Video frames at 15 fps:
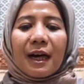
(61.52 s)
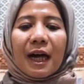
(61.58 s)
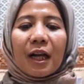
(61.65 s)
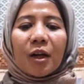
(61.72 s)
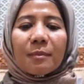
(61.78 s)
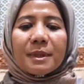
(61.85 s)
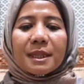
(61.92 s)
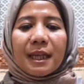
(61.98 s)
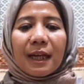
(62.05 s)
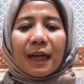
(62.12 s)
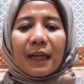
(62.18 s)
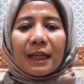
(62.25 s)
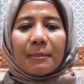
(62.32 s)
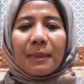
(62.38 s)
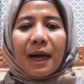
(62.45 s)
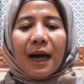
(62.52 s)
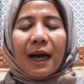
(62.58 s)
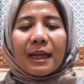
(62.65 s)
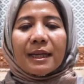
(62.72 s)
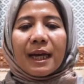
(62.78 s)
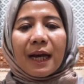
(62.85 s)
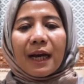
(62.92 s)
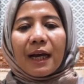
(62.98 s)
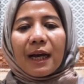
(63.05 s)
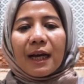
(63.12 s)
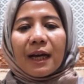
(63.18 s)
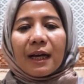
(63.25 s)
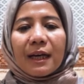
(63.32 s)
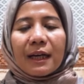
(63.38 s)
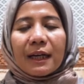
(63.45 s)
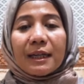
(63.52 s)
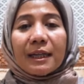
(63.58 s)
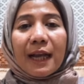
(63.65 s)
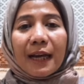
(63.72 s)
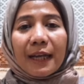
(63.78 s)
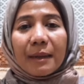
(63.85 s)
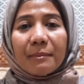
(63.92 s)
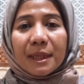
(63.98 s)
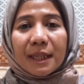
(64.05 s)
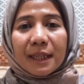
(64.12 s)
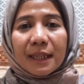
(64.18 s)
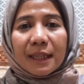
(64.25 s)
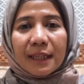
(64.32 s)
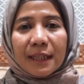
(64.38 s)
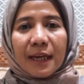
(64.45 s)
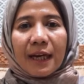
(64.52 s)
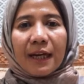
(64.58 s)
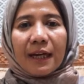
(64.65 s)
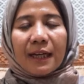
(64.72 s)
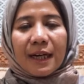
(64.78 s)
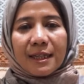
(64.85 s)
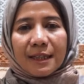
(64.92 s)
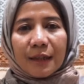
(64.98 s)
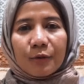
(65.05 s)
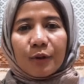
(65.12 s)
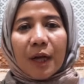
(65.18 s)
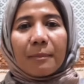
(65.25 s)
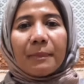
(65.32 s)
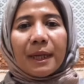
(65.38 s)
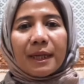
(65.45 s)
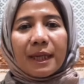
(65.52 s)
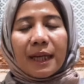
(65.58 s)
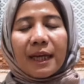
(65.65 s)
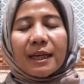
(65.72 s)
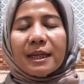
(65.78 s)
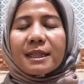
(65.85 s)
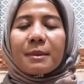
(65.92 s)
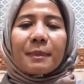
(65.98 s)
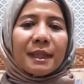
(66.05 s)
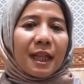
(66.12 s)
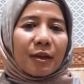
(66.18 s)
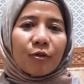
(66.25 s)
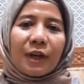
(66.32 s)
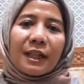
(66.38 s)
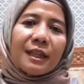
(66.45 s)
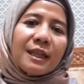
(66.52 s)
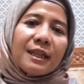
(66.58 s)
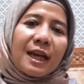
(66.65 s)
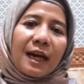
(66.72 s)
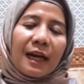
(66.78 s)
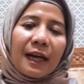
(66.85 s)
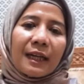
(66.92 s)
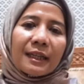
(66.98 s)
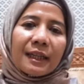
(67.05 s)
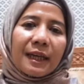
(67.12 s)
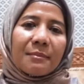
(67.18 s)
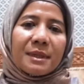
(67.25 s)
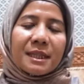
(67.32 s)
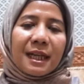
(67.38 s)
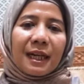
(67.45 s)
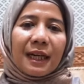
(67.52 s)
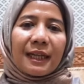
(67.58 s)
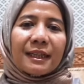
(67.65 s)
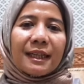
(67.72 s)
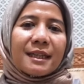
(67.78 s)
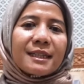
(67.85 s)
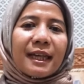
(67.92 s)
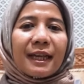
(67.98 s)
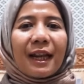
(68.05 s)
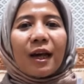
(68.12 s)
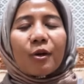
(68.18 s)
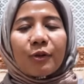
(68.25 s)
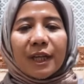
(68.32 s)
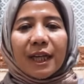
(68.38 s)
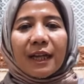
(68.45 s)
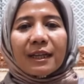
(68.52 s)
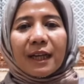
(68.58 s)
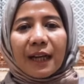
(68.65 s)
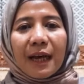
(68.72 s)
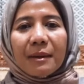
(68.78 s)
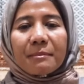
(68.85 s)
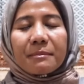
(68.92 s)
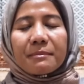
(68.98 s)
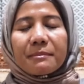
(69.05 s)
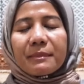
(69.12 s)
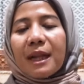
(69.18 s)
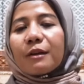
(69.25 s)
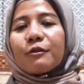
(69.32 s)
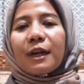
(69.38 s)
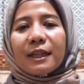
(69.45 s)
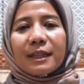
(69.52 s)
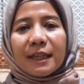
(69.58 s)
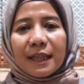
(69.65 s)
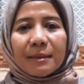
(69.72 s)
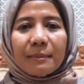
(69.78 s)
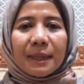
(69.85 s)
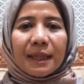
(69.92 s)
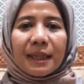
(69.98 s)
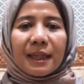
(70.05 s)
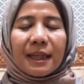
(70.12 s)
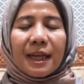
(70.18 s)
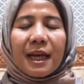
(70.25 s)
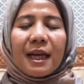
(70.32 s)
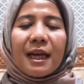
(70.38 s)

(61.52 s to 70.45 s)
kalau misalkan emang ada kendala yang bikin kita merasa kurang pede ya cepat lakukan tindakan kayak misalkan yang saya lakuin adalah melakukan treatment